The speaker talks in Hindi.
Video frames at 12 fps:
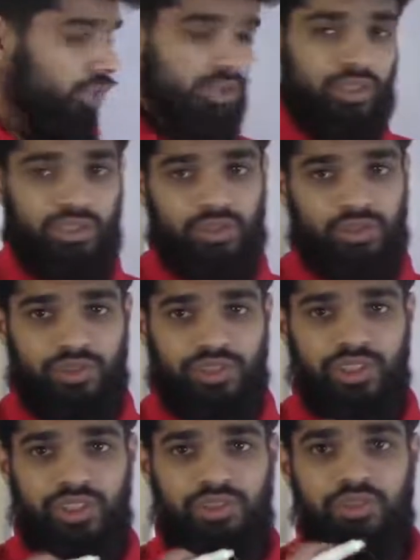इधर
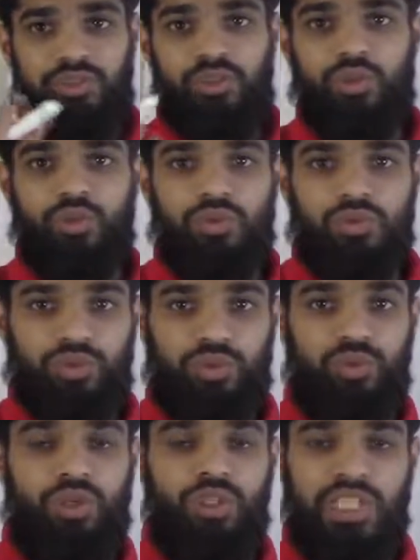से जो
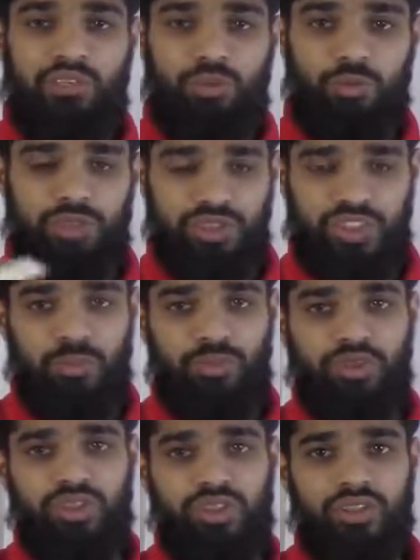सुन रहा होता है वो भी इसी टाइम
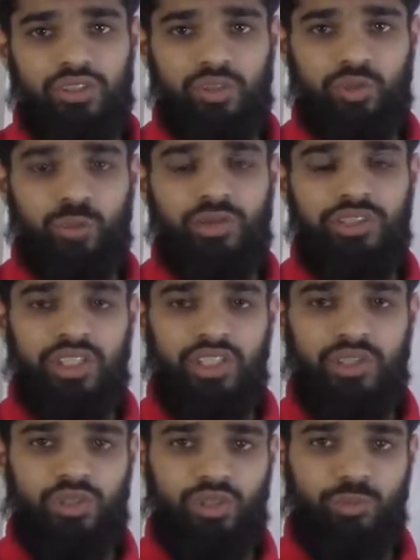उसको रिस्पॉन्स
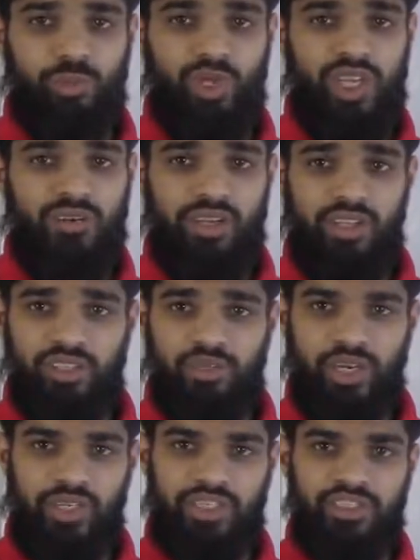करता है और जो बोलने वाला होता है
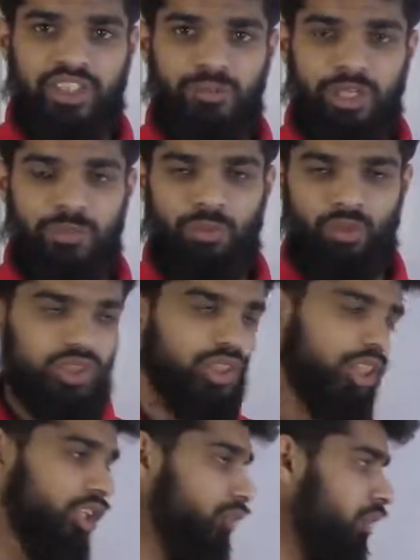वो एट द सेम टाइम बोल
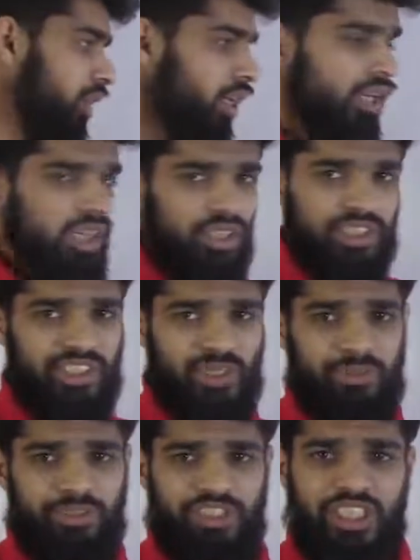सकते हैं इसमें जैसे
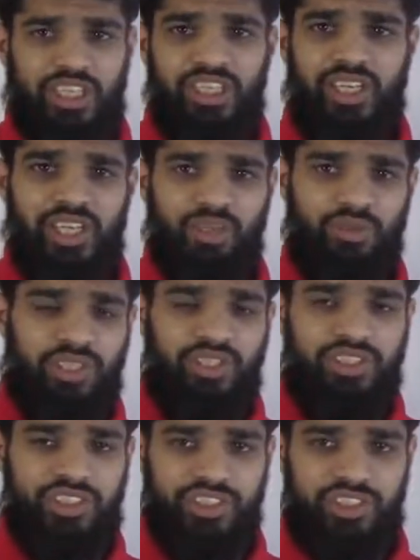हम चैटिंग कर रहे होते हैं
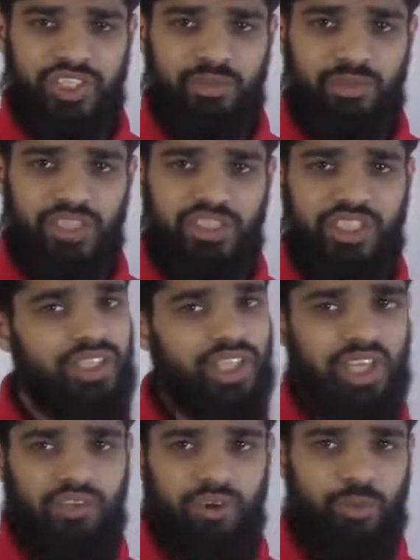इधर से एक बंदा चैट
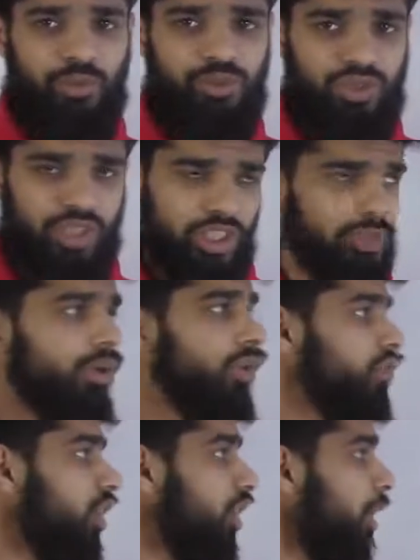कर रहा है वापस उसका
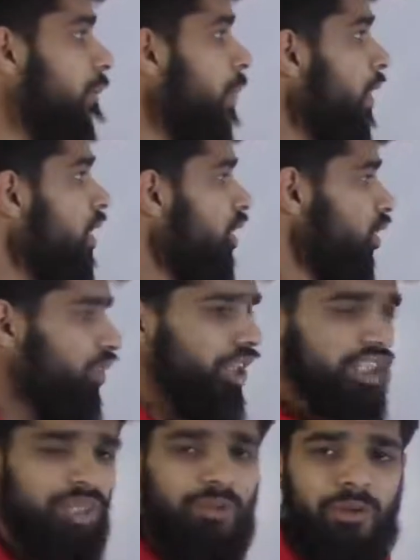रिस्पॉन्स आ रहा है तो
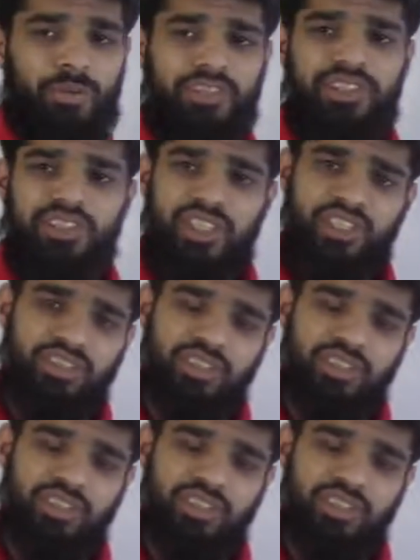ये थे हमारे पास इनके